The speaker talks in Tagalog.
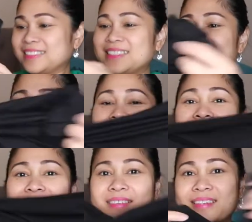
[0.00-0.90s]
this is
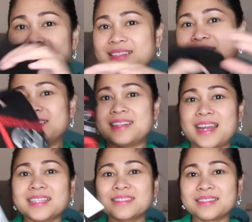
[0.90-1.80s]
our,
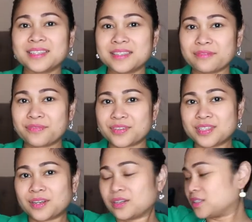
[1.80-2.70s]
actually, the
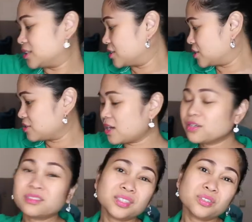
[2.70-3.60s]
first order. So, I
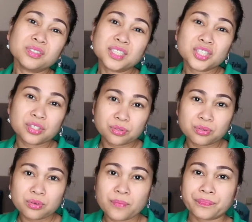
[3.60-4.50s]
ordered only two
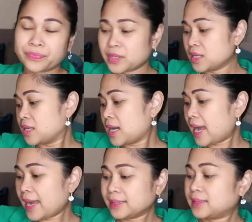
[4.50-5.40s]

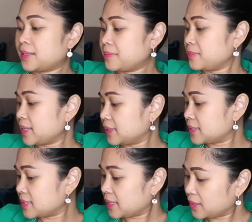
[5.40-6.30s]
item. And the
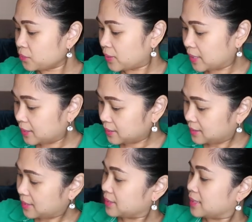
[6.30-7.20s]
second one,
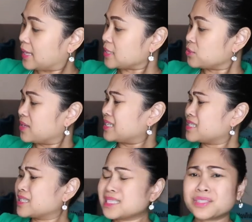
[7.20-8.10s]
and the last one is,
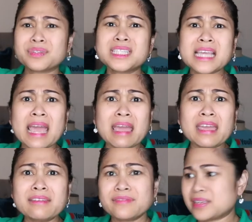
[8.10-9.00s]
this one's
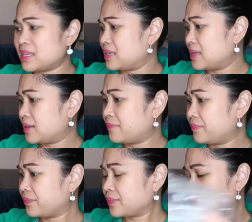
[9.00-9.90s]
heavy.
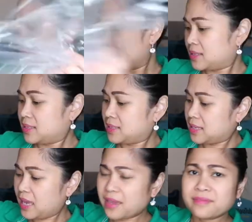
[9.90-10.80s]

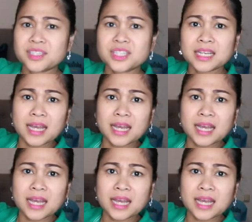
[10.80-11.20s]
Heavy siya,